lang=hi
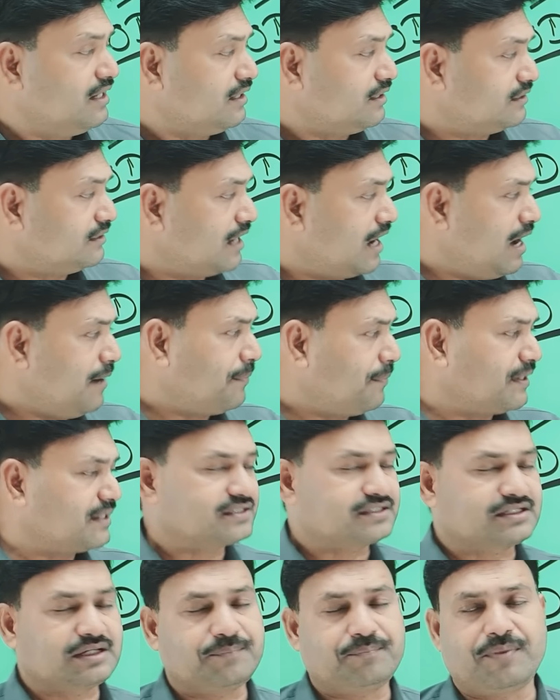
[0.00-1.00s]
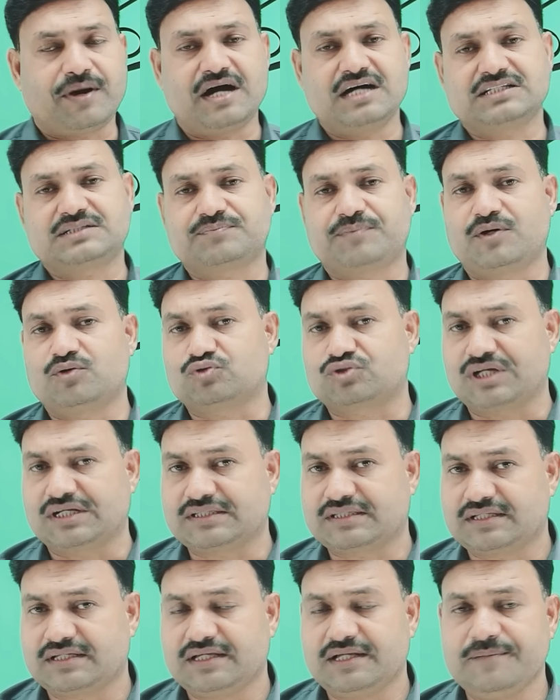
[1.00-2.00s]
यहाँ पर इसके पाँच पाउच
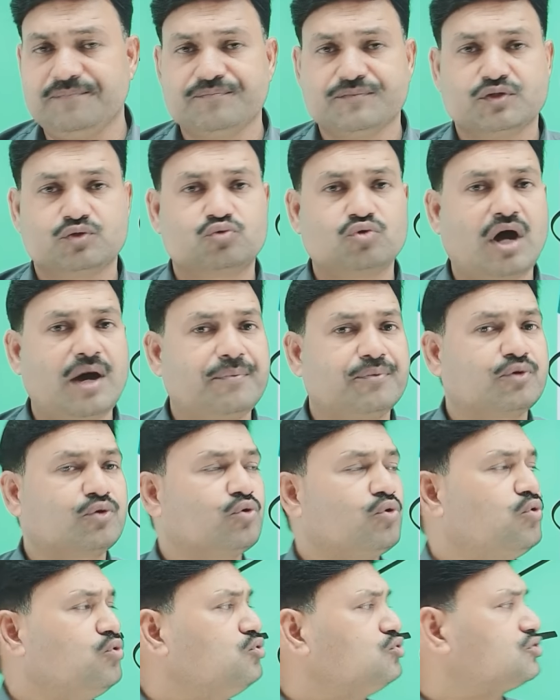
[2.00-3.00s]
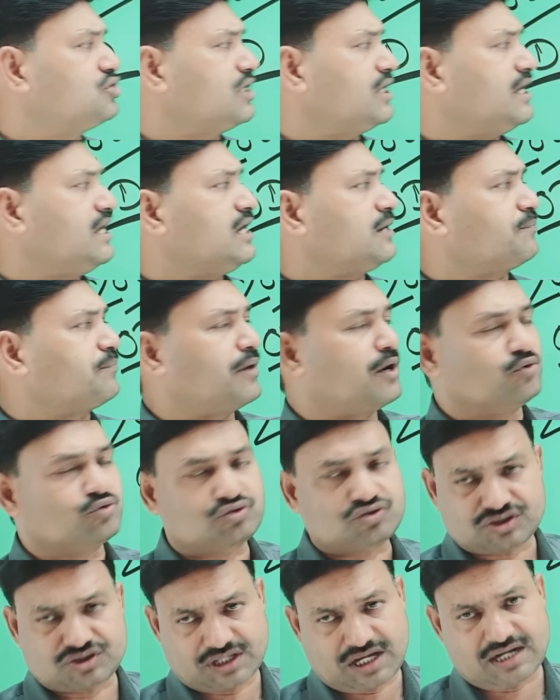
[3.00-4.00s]
आते हैं तो आप रोज़ एक पाउच
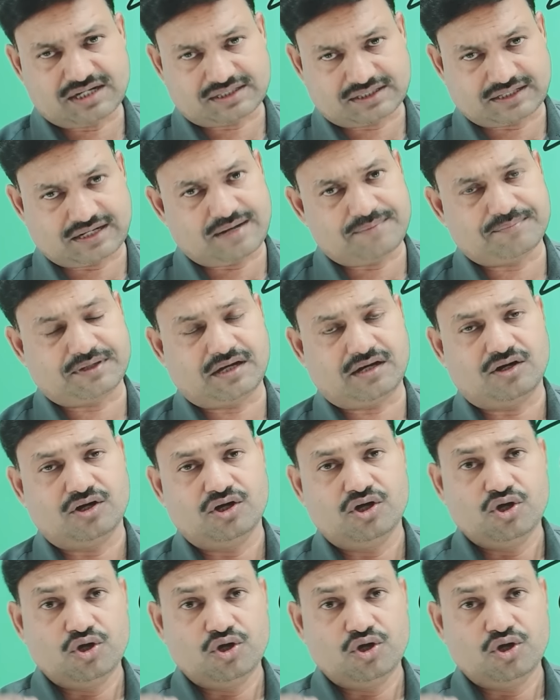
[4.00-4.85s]
साठ ग्राम का